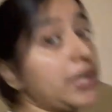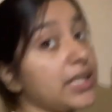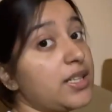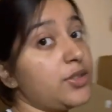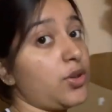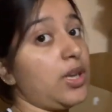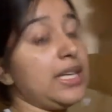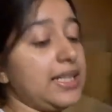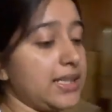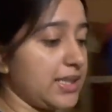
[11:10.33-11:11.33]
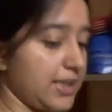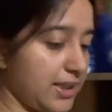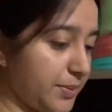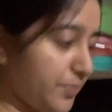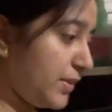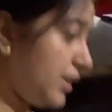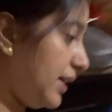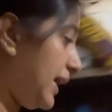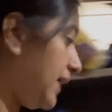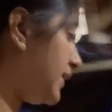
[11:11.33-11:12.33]
রিঙ্গার ট্রলি আছে
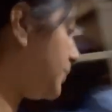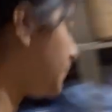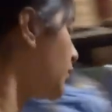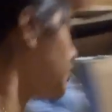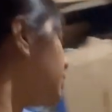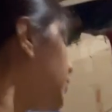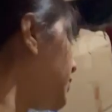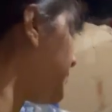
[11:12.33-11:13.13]
এখানে বড় দুটো